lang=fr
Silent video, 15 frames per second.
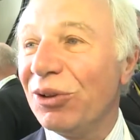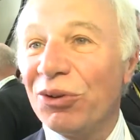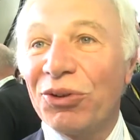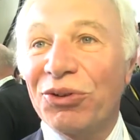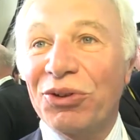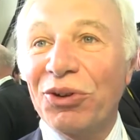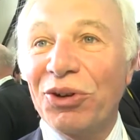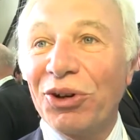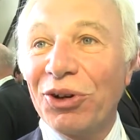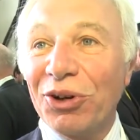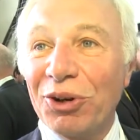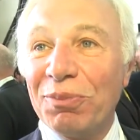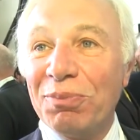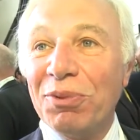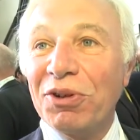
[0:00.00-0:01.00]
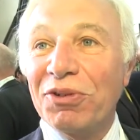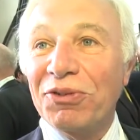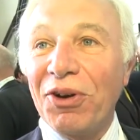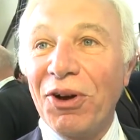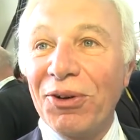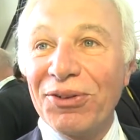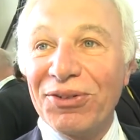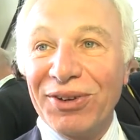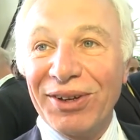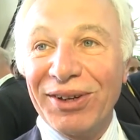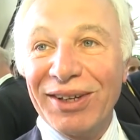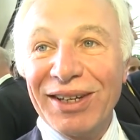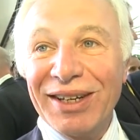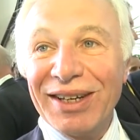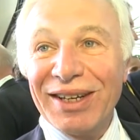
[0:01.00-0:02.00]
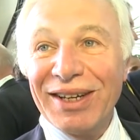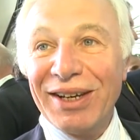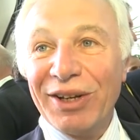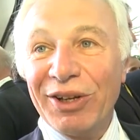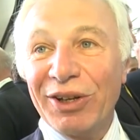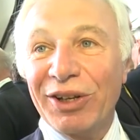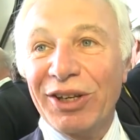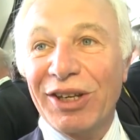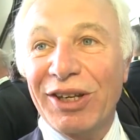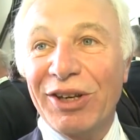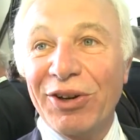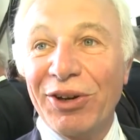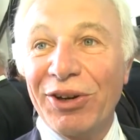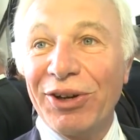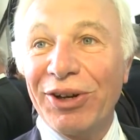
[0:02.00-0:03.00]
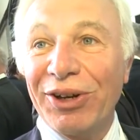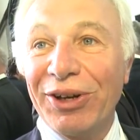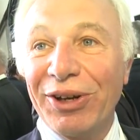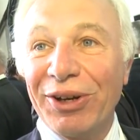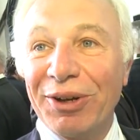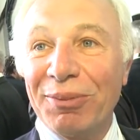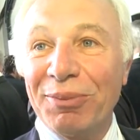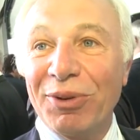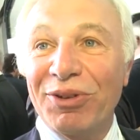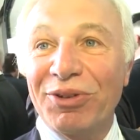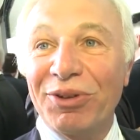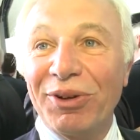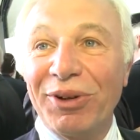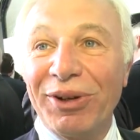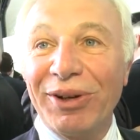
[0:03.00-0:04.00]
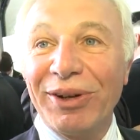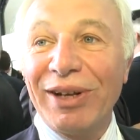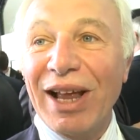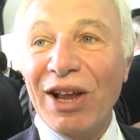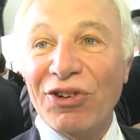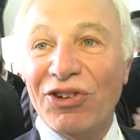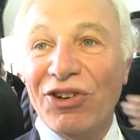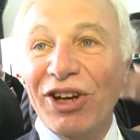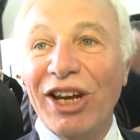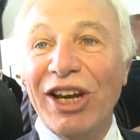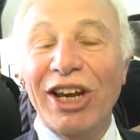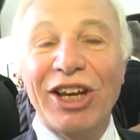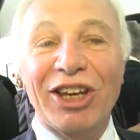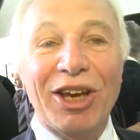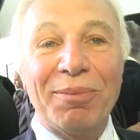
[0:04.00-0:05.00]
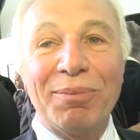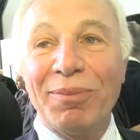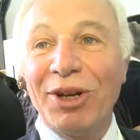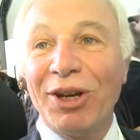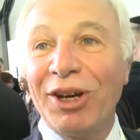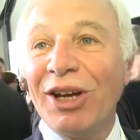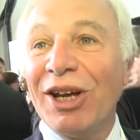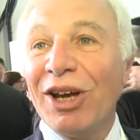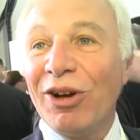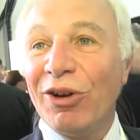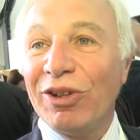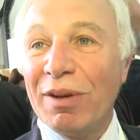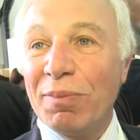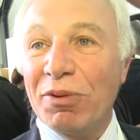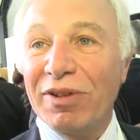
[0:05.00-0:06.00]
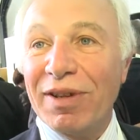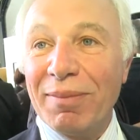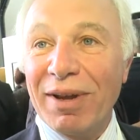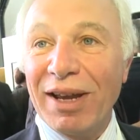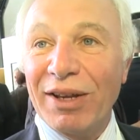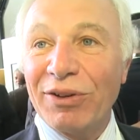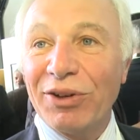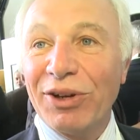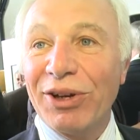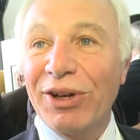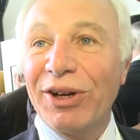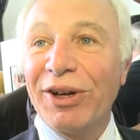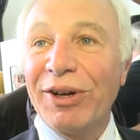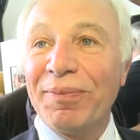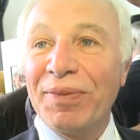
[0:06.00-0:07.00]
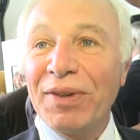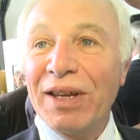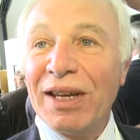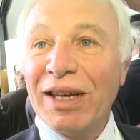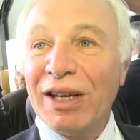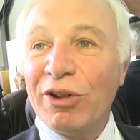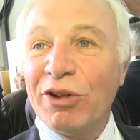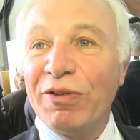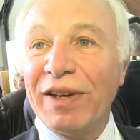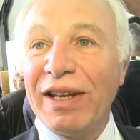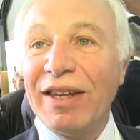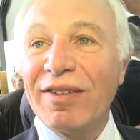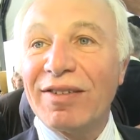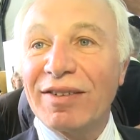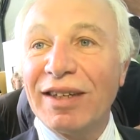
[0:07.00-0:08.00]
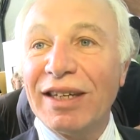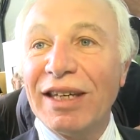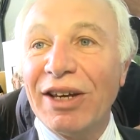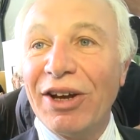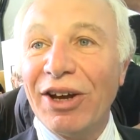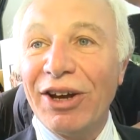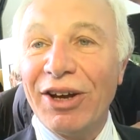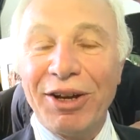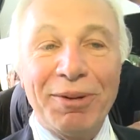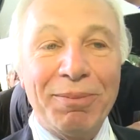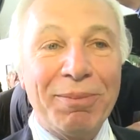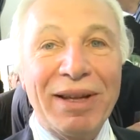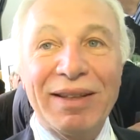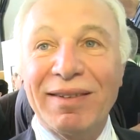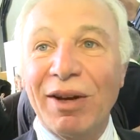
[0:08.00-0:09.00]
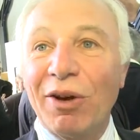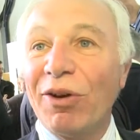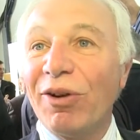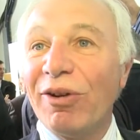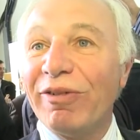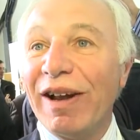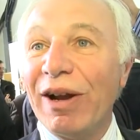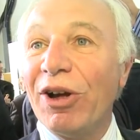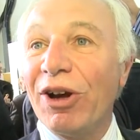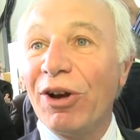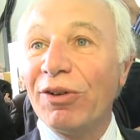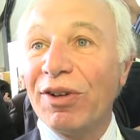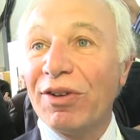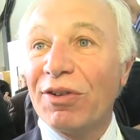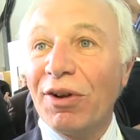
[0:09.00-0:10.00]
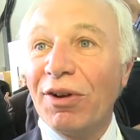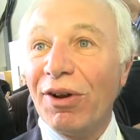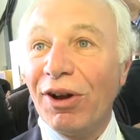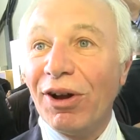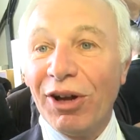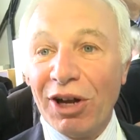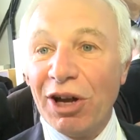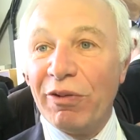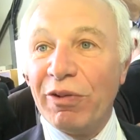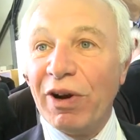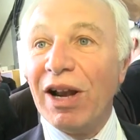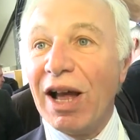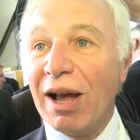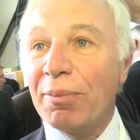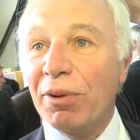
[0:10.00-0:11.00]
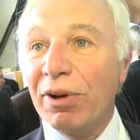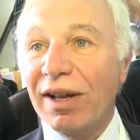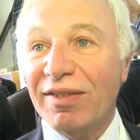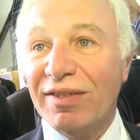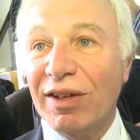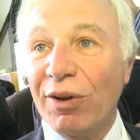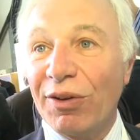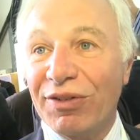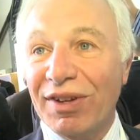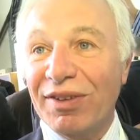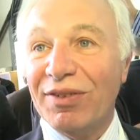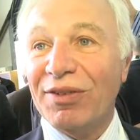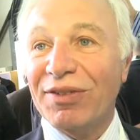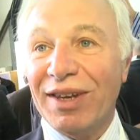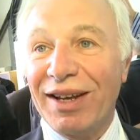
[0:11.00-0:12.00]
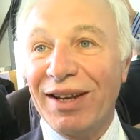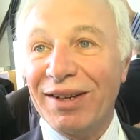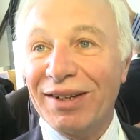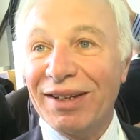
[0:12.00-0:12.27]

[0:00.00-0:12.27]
ce bout de France euh, que M. Larcher, comme euh, le député-maire de, de Vélizy, euh, mettait en valeur en disant voilà un pôle d'excellence essentiel.